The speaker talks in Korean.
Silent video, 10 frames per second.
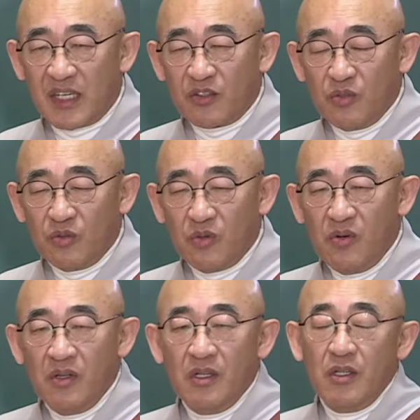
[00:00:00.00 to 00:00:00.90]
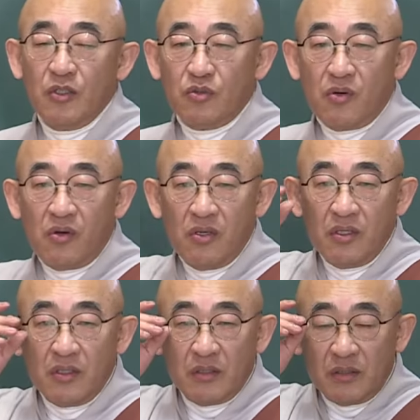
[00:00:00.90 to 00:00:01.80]
작용도 또
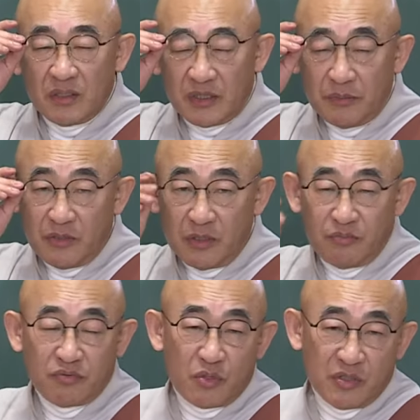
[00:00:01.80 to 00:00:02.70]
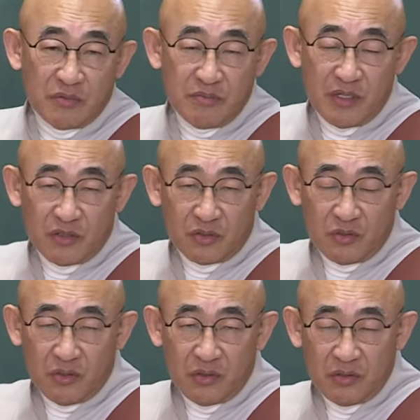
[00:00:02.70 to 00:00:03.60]
심지어
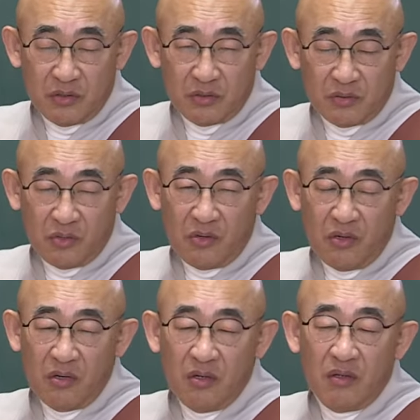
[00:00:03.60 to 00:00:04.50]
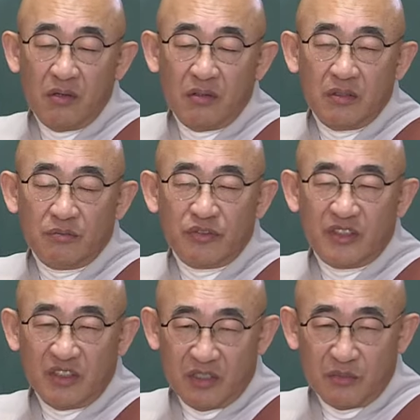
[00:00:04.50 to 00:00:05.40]
무고진멸도 또
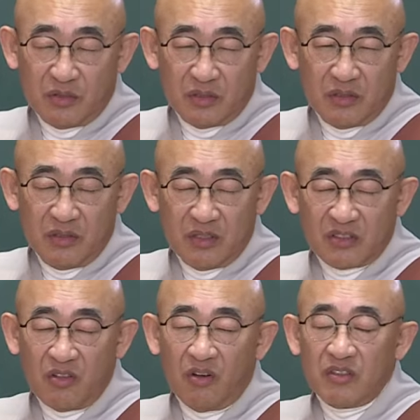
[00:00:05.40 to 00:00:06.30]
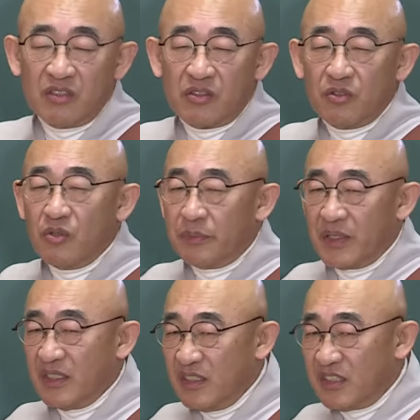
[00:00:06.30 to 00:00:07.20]
무지영무득 역시 얻을 것도
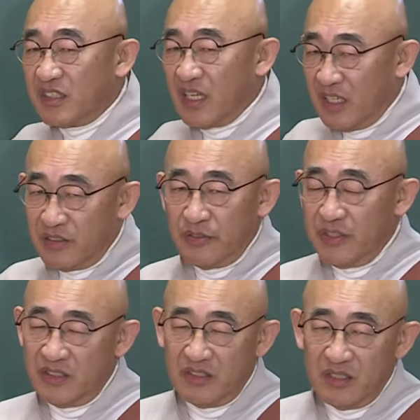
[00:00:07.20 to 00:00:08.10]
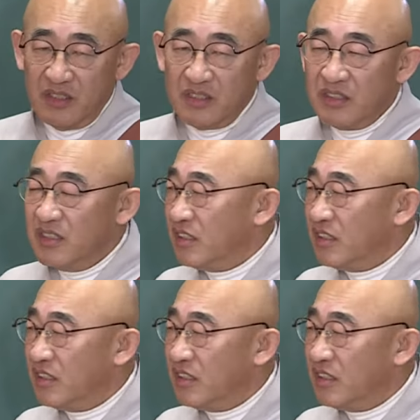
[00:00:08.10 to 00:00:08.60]
없다는 이치를 알게 되죠. 이런